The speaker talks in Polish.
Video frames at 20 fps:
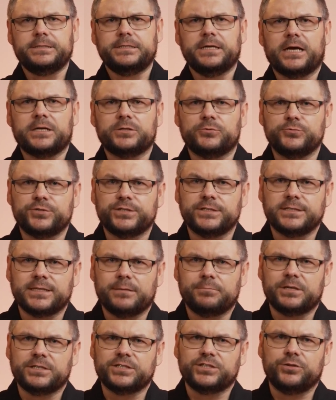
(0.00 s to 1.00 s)
I jak tu
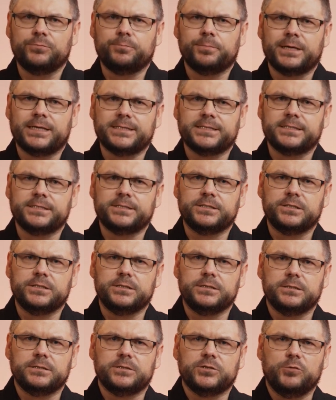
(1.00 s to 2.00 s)
się zabrać do pracy,
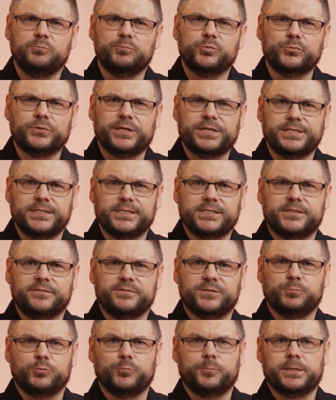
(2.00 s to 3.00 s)
gdy komputer nie
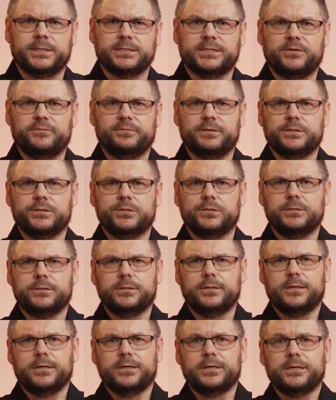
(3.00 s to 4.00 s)
chce współpracować?
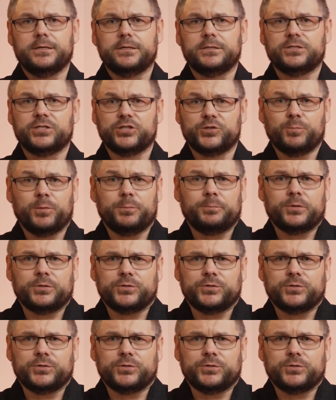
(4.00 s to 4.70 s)
Chcesz po